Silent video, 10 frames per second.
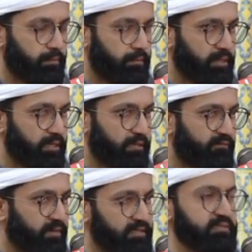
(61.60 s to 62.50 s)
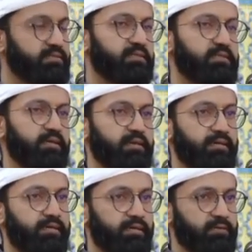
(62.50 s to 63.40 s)
बड़ी नफासत से
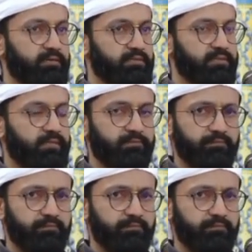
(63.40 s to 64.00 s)
तख्लीक की है उसकी